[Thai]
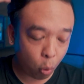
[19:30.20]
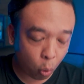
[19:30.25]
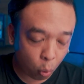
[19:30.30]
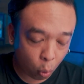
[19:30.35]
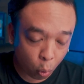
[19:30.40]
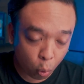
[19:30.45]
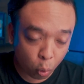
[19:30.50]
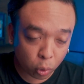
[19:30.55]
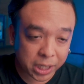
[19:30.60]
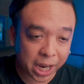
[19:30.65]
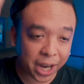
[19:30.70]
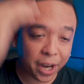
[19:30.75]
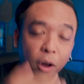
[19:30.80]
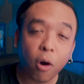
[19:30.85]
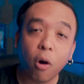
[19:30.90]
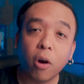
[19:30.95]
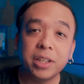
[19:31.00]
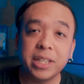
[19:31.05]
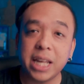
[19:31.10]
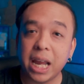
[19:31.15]
กูจะน
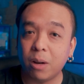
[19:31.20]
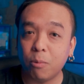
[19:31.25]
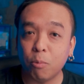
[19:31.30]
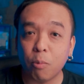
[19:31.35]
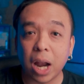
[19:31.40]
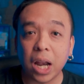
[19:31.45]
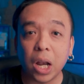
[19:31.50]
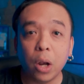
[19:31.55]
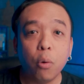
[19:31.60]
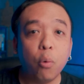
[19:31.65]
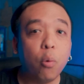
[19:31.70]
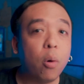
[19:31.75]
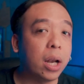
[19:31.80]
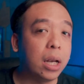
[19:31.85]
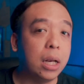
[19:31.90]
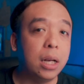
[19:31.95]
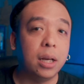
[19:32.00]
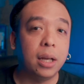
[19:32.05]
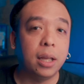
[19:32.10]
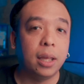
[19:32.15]
อนเจ็ดวันรวด
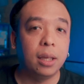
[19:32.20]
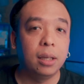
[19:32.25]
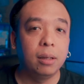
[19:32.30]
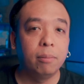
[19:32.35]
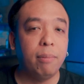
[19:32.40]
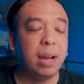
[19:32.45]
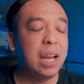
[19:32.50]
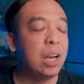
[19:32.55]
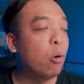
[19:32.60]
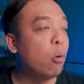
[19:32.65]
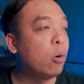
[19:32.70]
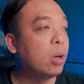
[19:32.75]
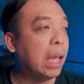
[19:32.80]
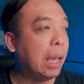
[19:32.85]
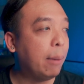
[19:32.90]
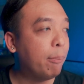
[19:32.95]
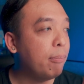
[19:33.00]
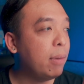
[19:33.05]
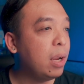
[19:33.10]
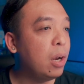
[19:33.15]
เลย ไม่ลงค
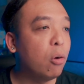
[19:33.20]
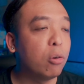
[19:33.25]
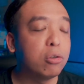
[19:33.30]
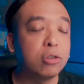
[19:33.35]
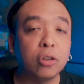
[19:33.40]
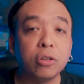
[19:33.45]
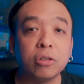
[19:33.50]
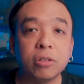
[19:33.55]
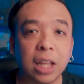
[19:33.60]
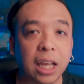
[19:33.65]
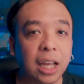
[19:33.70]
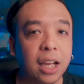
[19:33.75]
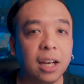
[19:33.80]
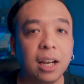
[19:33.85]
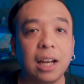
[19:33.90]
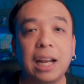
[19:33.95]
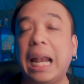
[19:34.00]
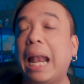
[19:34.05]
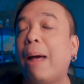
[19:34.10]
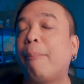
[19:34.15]
ลิป ไม่ลงส้นตีเล
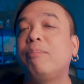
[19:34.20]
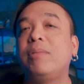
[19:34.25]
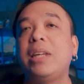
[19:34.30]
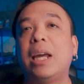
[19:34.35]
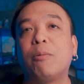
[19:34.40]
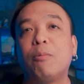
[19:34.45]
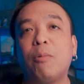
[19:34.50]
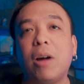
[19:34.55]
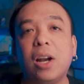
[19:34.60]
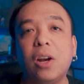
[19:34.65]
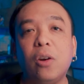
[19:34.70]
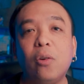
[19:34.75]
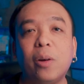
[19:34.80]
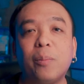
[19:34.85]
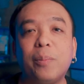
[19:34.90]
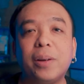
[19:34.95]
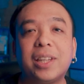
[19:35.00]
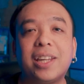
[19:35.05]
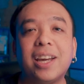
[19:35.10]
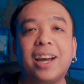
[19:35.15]
ยและหลับเจ็ดวันรวด
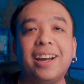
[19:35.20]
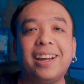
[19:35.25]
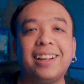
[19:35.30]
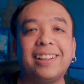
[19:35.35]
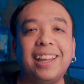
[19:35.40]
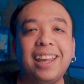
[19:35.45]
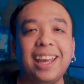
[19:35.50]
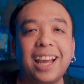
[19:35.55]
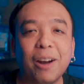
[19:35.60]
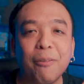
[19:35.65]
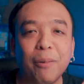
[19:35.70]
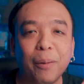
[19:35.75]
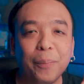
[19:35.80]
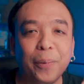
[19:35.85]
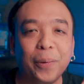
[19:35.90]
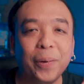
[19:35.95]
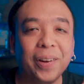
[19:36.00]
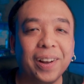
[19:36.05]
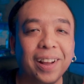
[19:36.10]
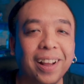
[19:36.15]
ไปเจออีกทีกันวัน
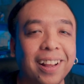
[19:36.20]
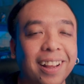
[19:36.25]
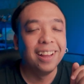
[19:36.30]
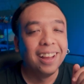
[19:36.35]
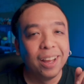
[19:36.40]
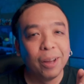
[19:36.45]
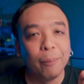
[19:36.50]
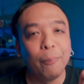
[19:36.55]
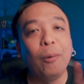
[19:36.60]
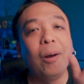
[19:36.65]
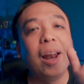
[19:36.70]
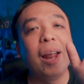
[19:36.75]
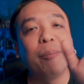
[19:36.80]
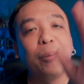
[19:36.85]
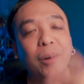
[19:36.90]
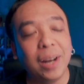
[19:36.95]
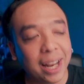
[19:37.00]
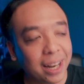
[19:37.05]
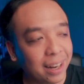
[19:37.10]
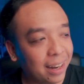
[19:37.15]
พุธพูดเล่น
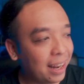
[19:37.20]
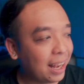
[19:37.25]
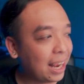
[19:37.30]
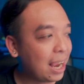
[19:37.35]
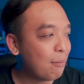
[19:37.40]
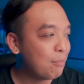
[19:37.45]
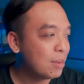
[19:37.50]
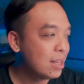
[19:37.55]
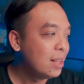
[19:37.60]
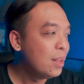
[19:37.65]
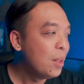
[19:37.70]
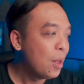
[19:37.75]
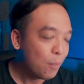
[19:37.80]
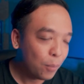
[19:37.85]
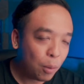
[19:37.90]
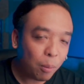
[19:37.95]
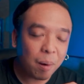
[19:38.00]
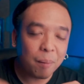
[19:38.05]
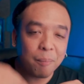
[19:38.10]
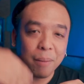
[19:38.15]
พูดเล่นนะครับ
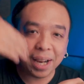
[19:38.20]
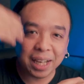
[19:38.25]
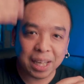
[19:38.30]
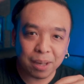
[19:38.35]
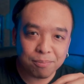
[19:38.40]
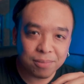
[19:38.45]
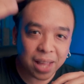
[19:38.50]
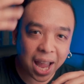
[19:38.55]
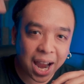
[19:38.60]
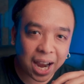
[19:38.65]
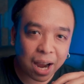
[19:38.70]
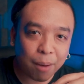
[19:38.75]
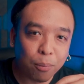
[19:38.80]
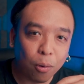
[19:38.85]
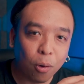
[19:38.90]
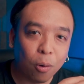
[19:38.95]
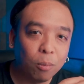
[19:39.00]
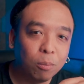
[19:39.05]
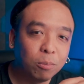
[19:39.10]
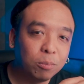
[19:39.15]
พบกันใหม่คลิปหน้าครับ
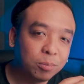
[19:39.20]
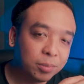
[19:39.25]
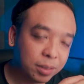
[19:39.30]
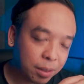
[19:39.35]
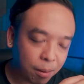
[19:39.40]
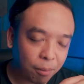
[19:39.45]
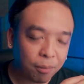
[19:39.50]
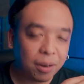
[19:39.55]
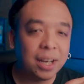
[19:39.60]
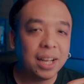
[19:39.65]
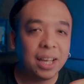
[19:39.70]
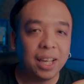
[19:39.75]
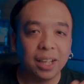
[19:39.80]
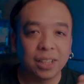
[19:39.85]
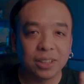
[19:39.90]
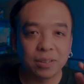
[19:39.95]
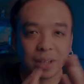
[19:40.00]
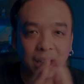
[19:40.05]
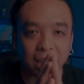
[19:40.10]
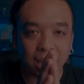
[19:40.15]
ผมสำหรับวันนี้
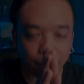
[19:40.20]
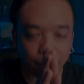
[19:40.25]
สวัสดี